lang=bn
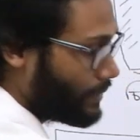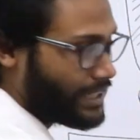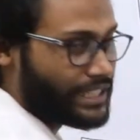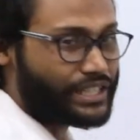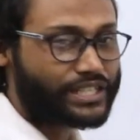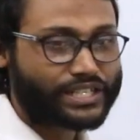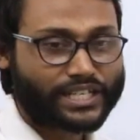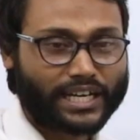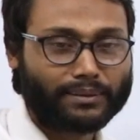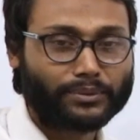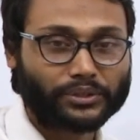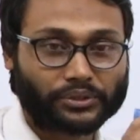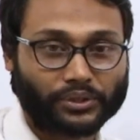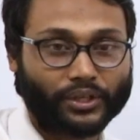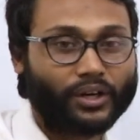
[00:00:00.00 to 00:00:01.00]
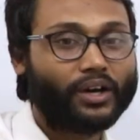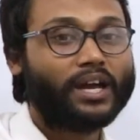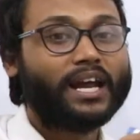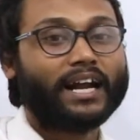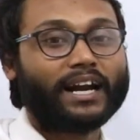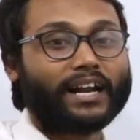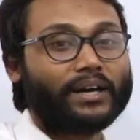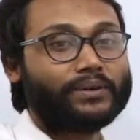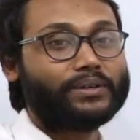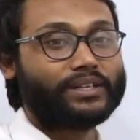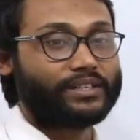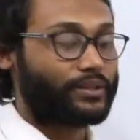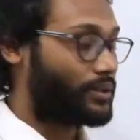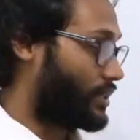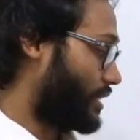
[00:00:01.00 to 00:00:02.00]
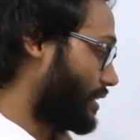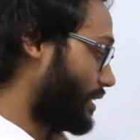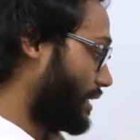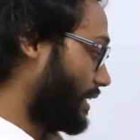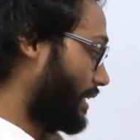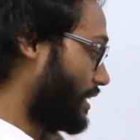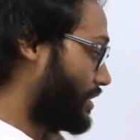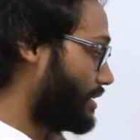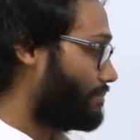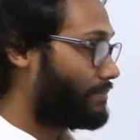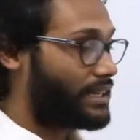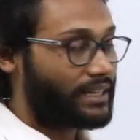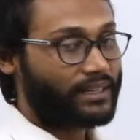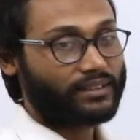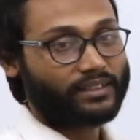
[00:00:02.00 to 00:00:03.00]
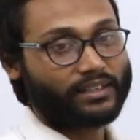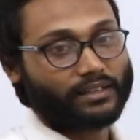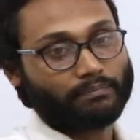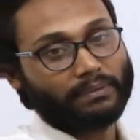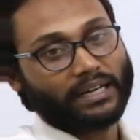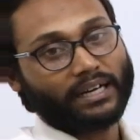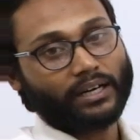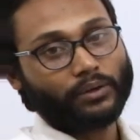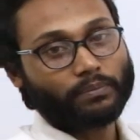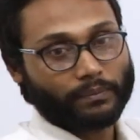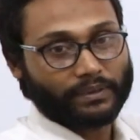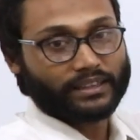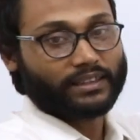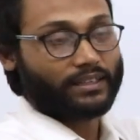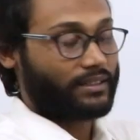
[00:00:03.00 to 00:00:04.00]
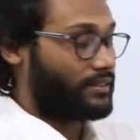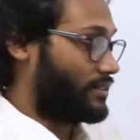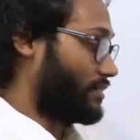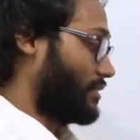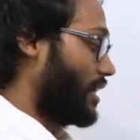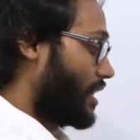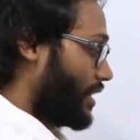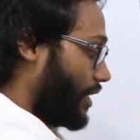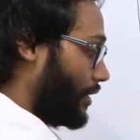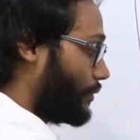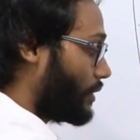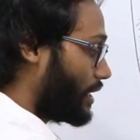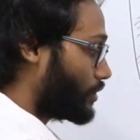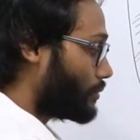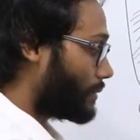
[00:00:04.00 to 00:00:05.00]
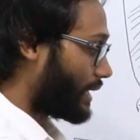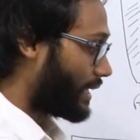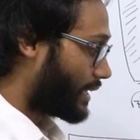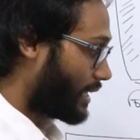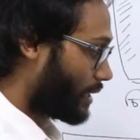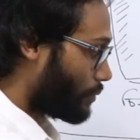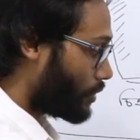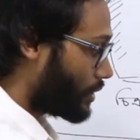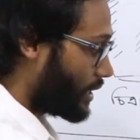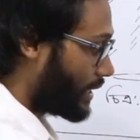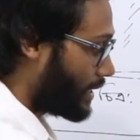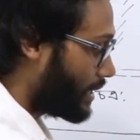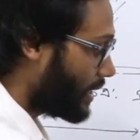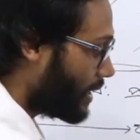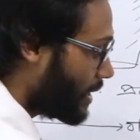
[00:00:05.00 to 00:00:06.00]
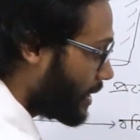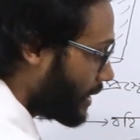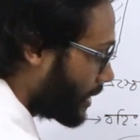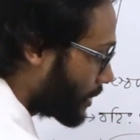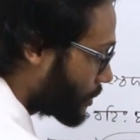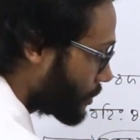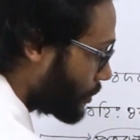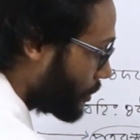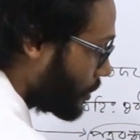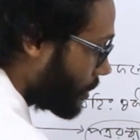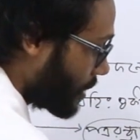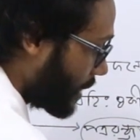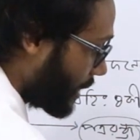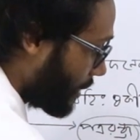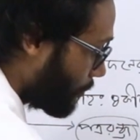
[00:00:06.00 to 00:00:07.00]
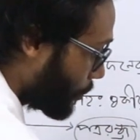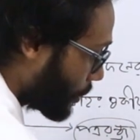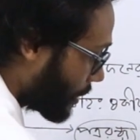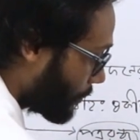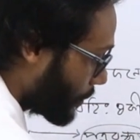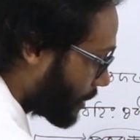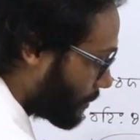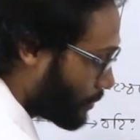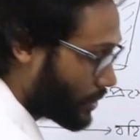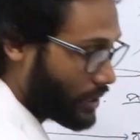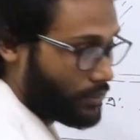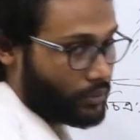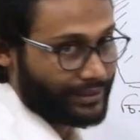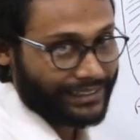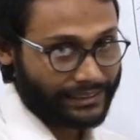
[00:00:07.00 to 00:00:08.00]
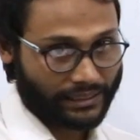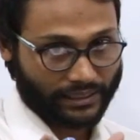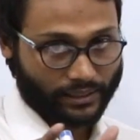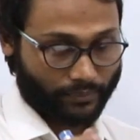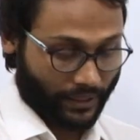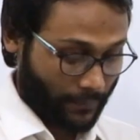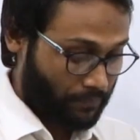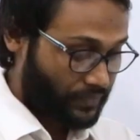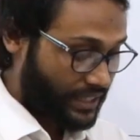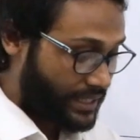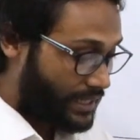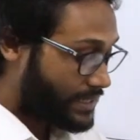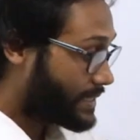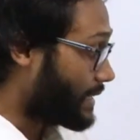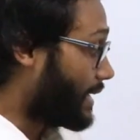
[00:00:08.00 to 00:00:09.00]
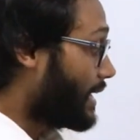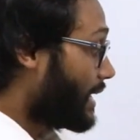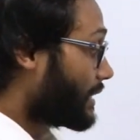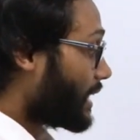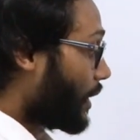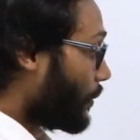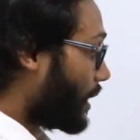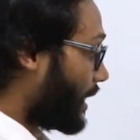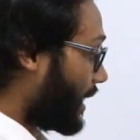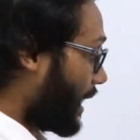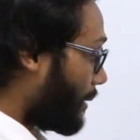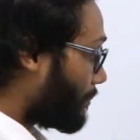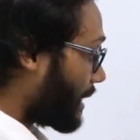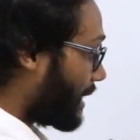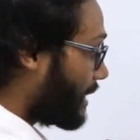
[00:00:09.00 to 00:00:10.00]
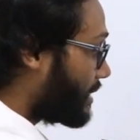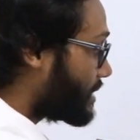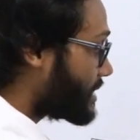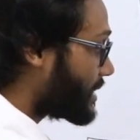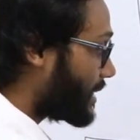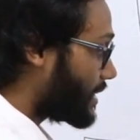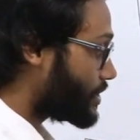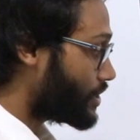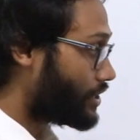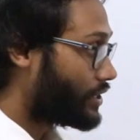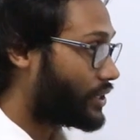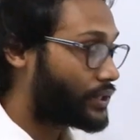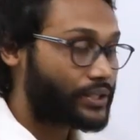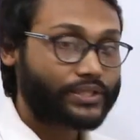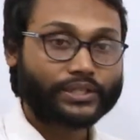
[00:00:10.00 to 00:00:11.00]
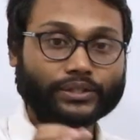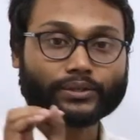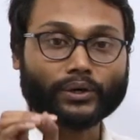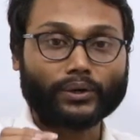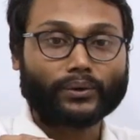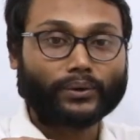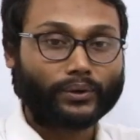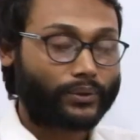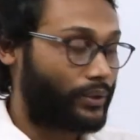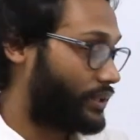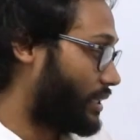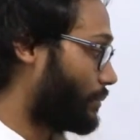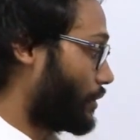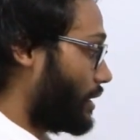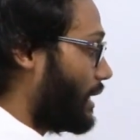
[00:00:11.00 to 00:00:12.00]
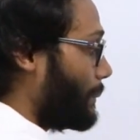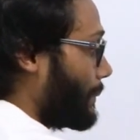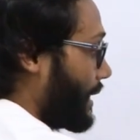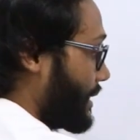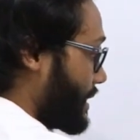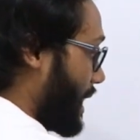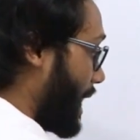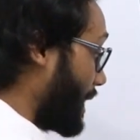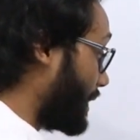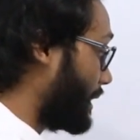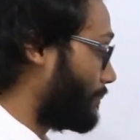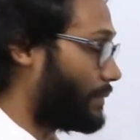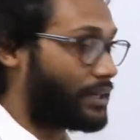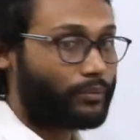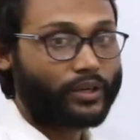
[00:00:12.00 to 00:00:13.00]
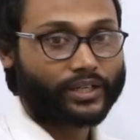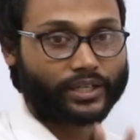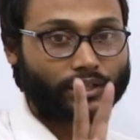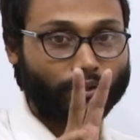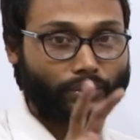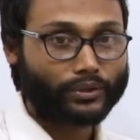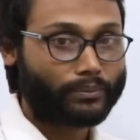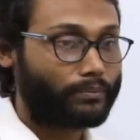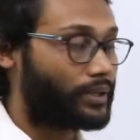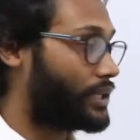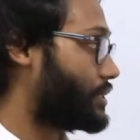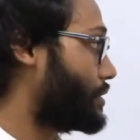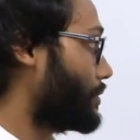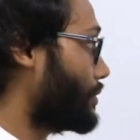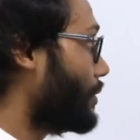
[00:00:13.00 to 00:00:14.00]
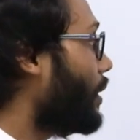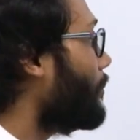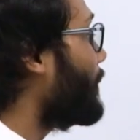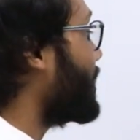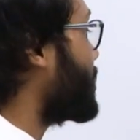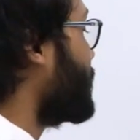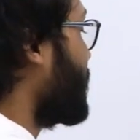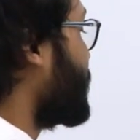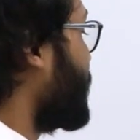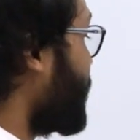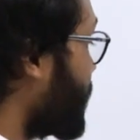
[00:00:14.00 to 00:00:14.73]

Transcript: তোমার ইচ্ছা মতো রাউন্ডেড ডিম্বাকৃতির বা উপবৃত্তাকর এইগুলা তোমরা দিকে এবং এখানে একটু ফোটা ফোটা ফোটা ফোটা দিয়ে দিবে ঠিক আছে তাহলে আমরা লেন্টিসেলের চিহ্নিত চিত্র অঙ্কন করতে বললে আমরা এটা আঁকতে পারবো এটা দুই নম্বরের জন্য মাঝে মাঝে